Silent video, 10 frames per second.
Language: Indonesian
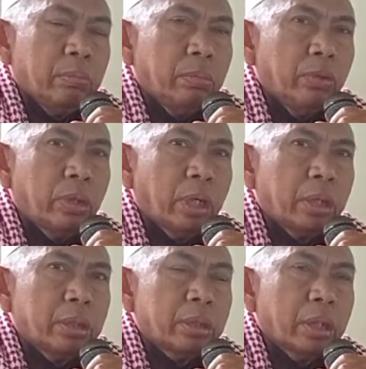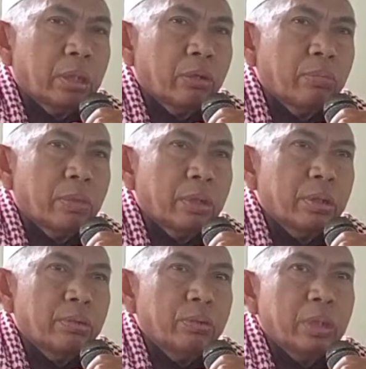Bulan saat nomor
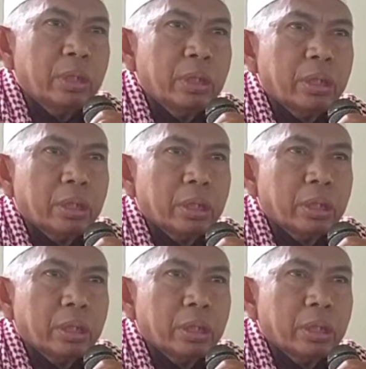dua